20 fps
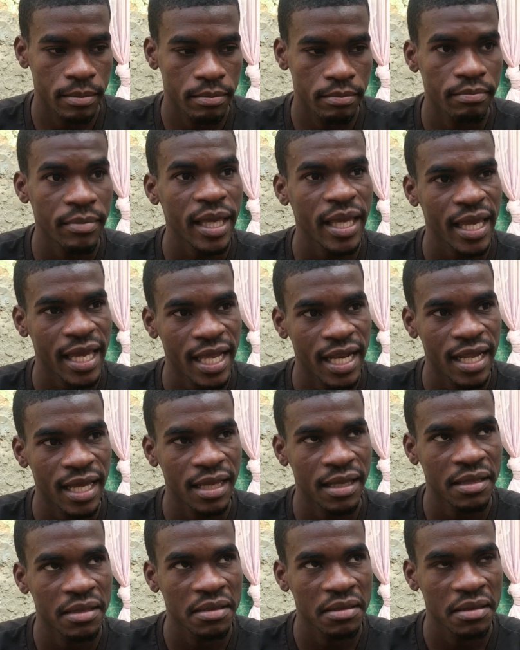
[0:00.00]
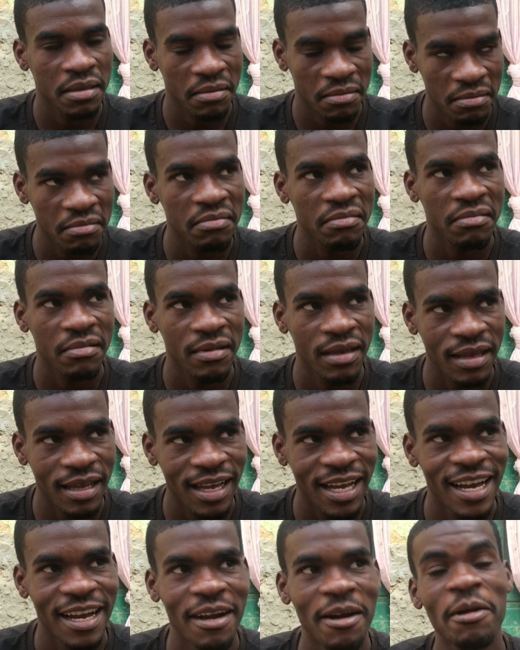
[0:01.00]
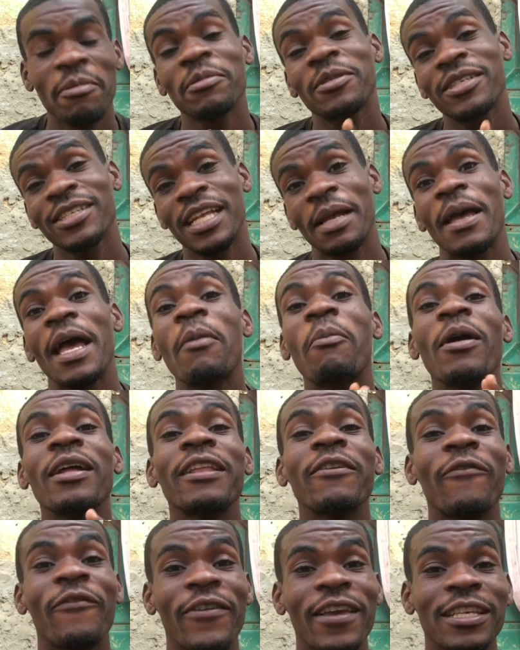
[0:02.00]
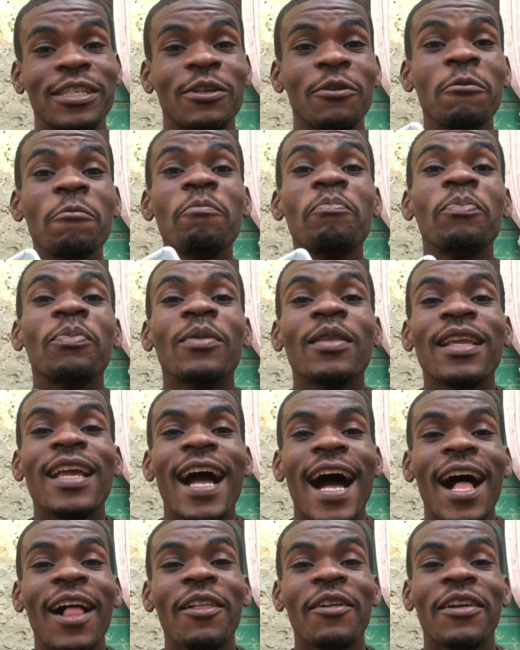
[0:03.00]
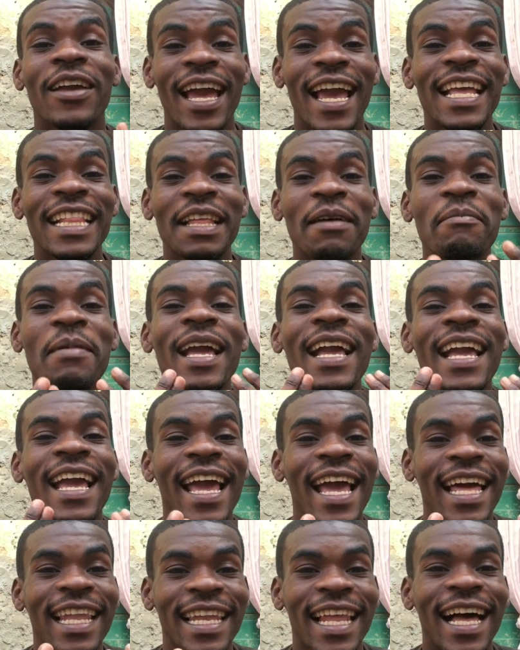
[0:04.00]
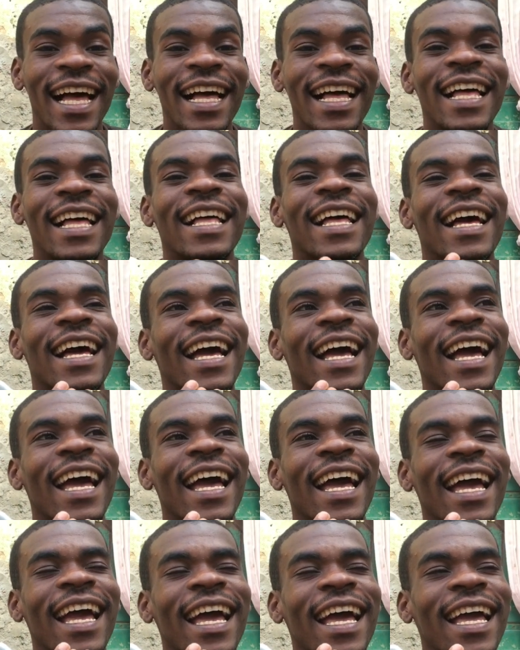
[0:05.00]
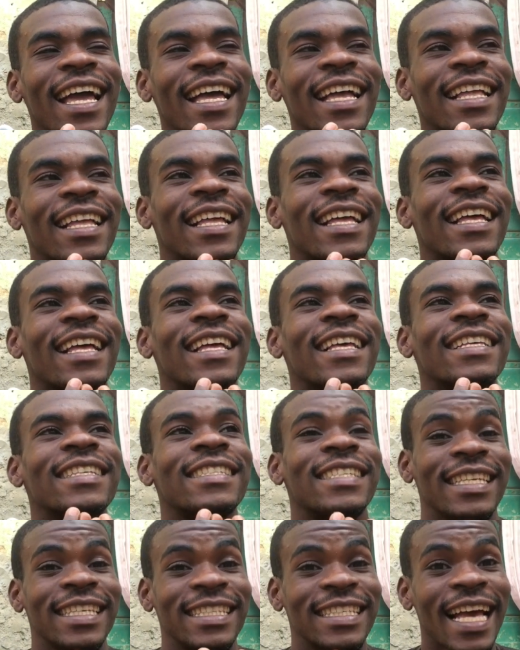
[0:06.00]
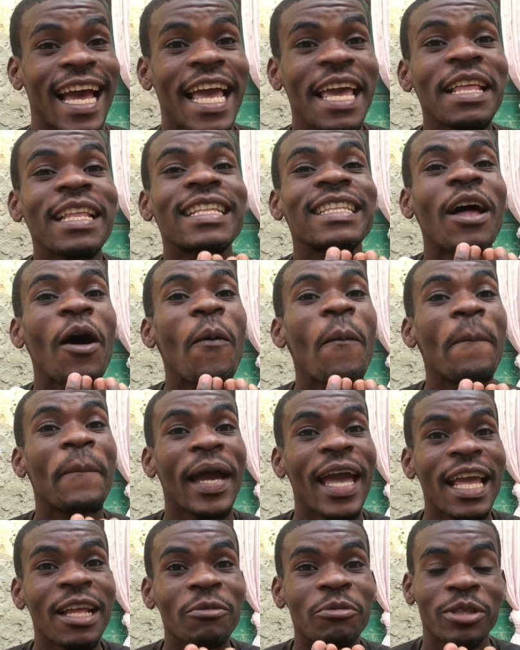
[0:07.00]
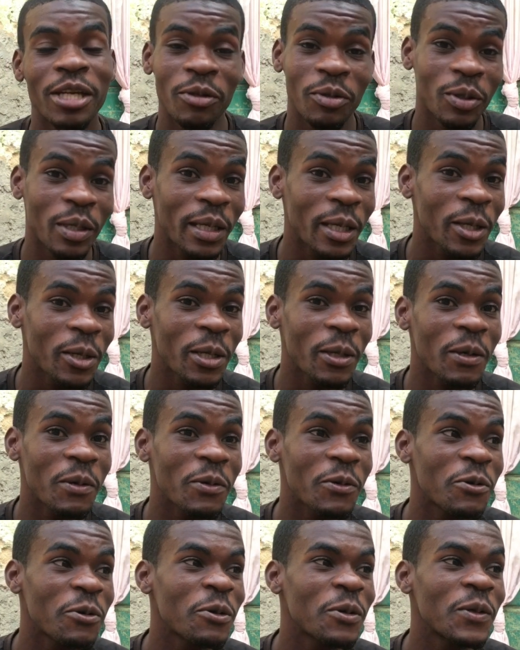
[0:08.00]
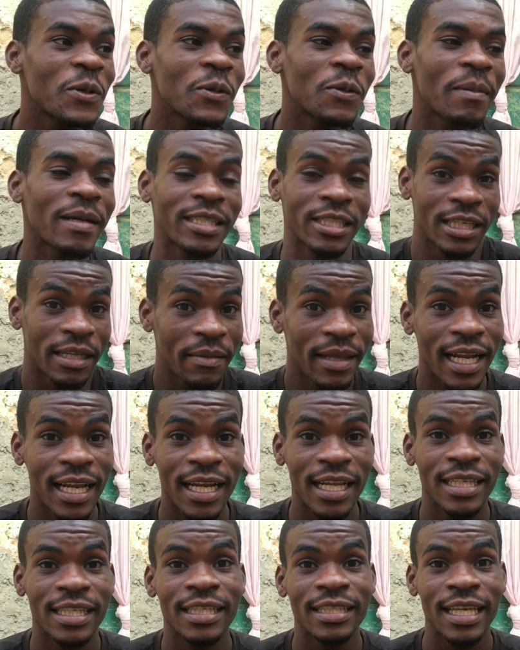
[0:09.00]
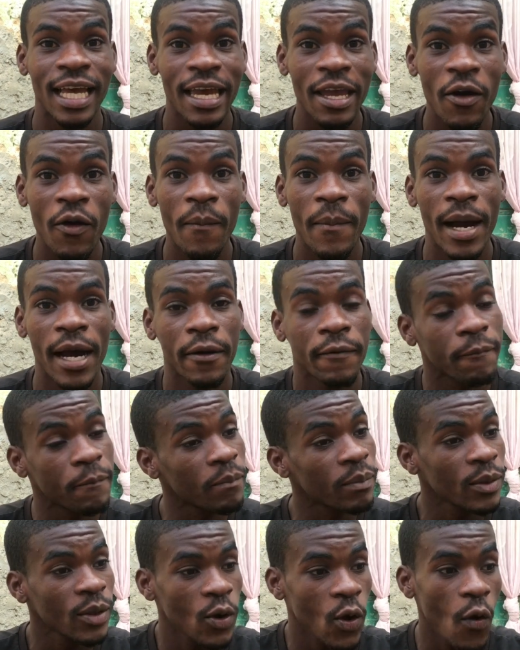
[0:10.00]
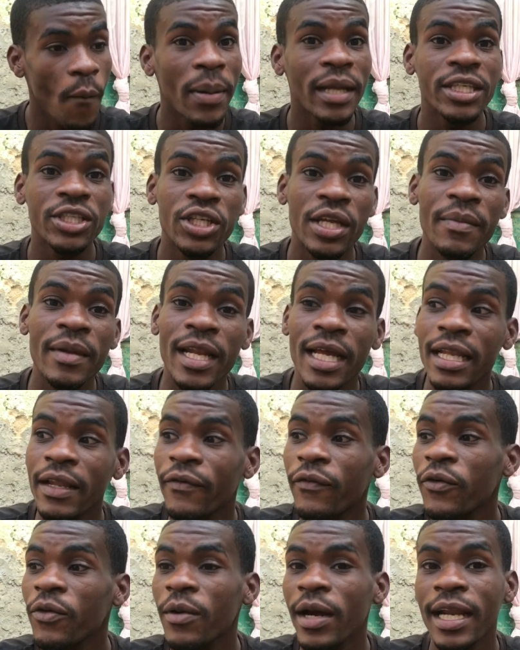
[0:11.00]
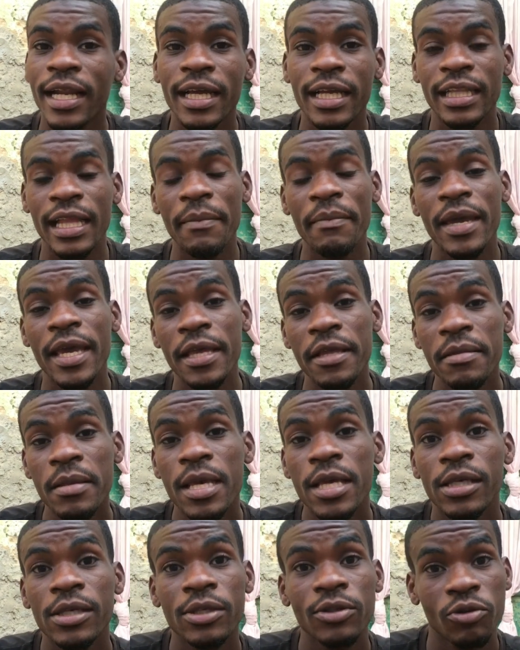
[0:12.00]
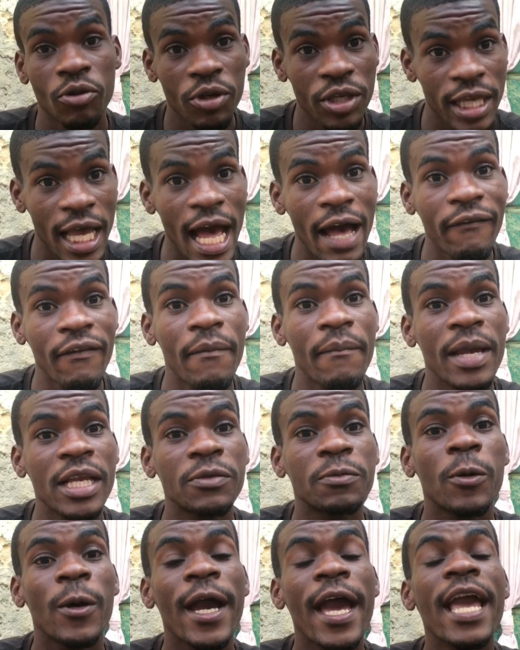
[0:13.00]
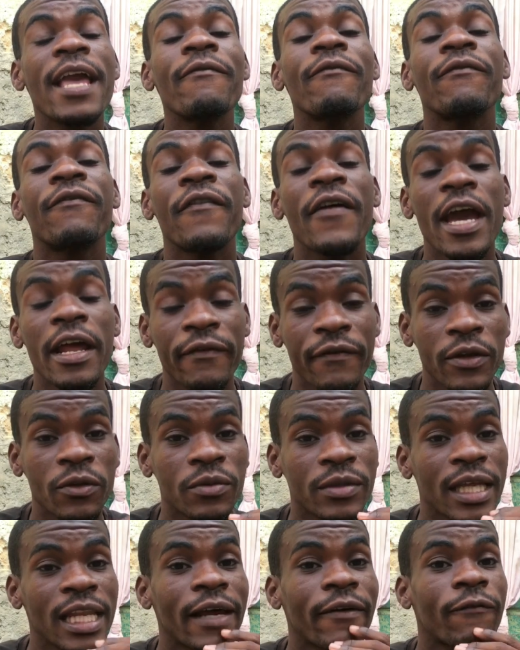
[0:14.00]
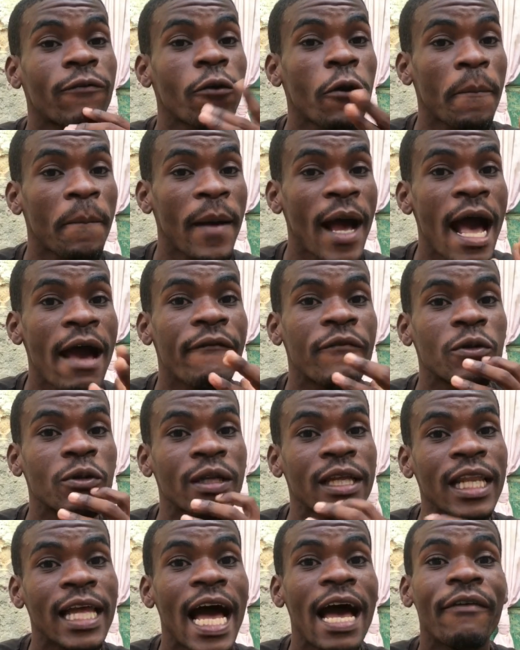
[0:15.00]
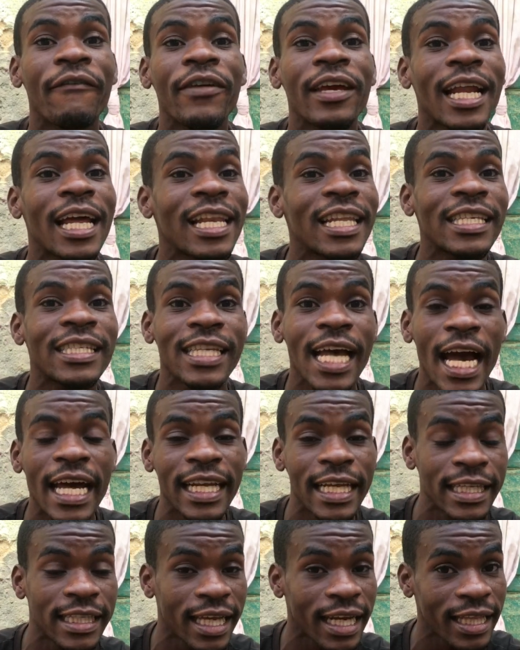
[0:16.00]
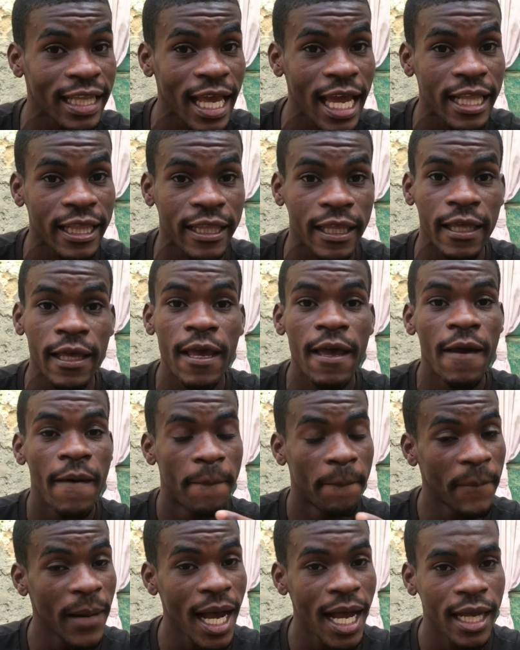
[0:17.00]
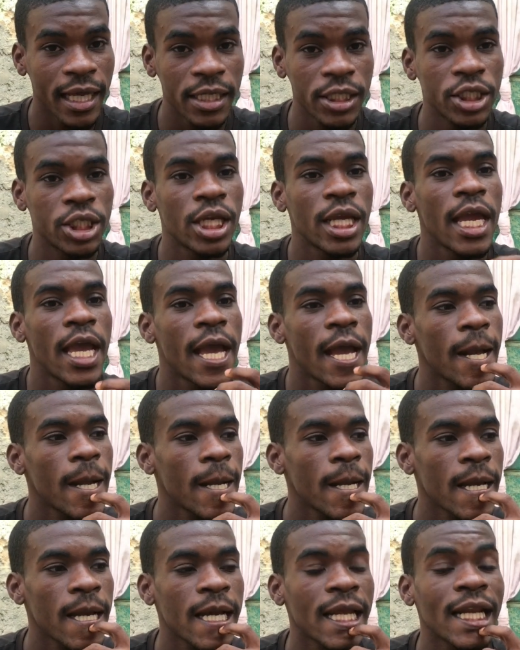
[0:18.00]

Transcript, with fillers: Benguela. Como você sabe, é bem difícil alguém da Benguela é, se sair tão bem do jeito que o Batista Miranda se saiu, mano. O Batista Miranda foi um cara que também sonhava mesmo em ver vídeo dele a flopar, vídeo dele a viralizar na internet. Mas, é,